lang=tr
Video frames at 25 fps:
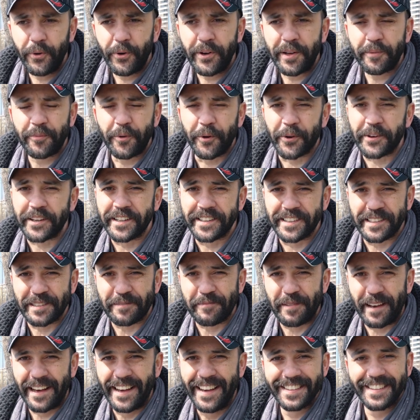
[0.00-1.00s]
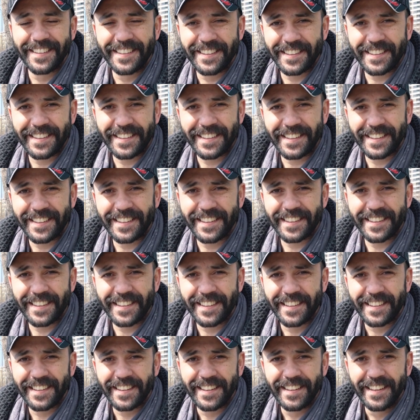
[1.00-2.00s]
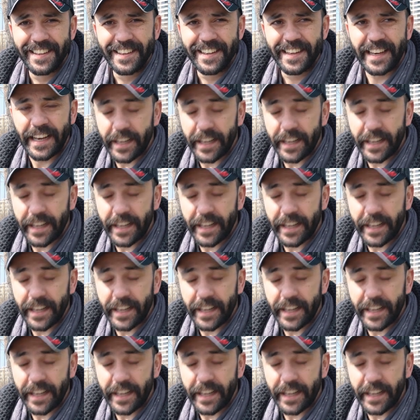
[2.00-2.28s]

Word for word: Böyle mi oynanır be? Öz yani.